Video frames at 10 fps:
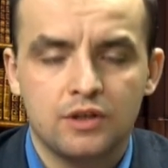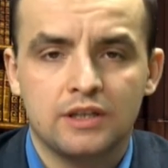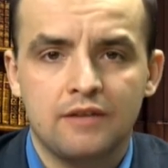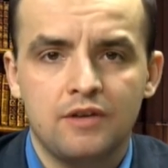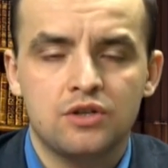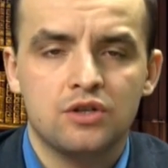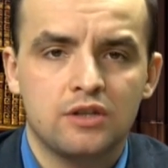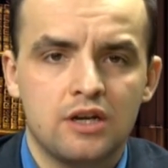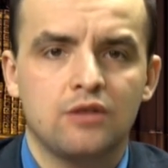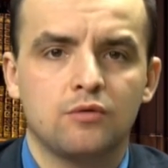tych największych
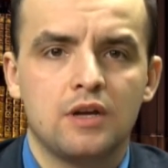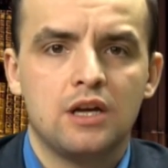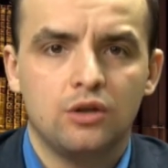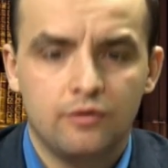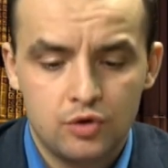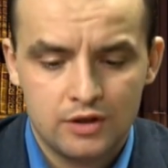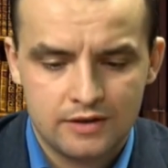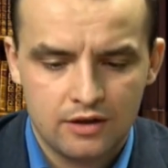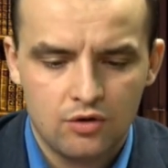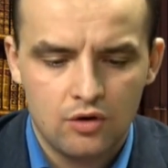tyranów
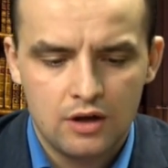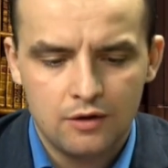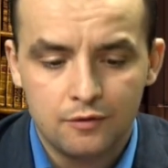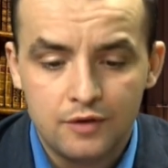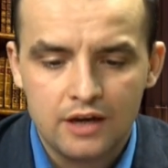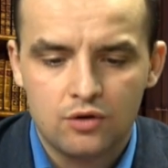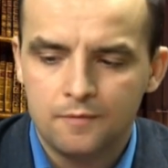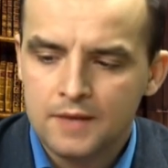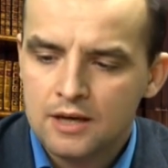XX wieku.